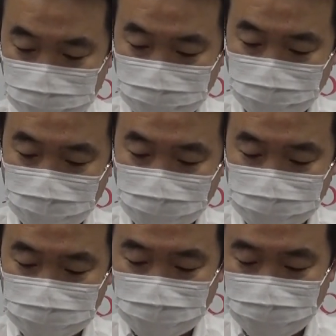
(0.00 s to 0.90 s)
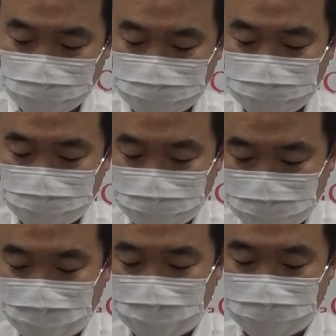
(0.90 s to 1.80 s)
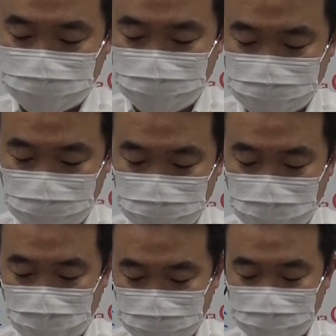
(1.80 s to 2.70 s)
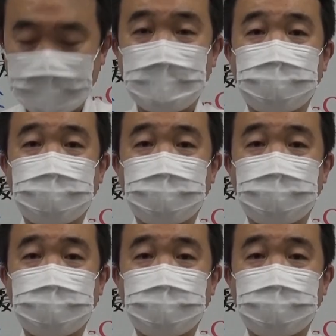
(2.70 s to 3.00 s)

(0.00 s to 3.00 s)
況を加味した放送の方が新鮮味があり